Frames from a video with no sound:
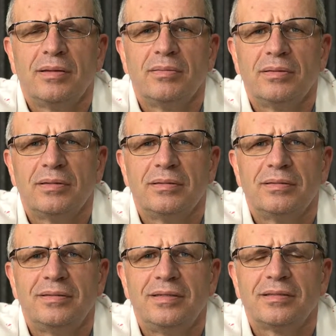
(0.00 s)
yy,
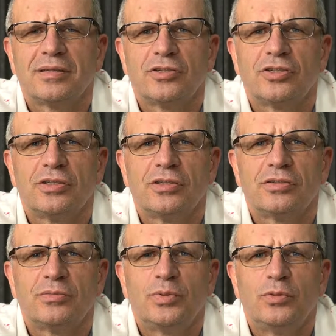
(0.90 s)
nie nie
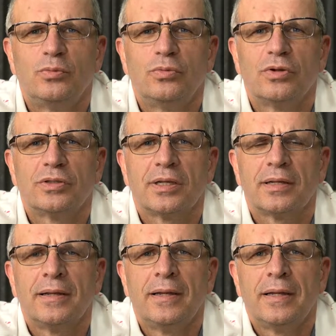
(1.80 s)
zagrzejesz zbyt długo na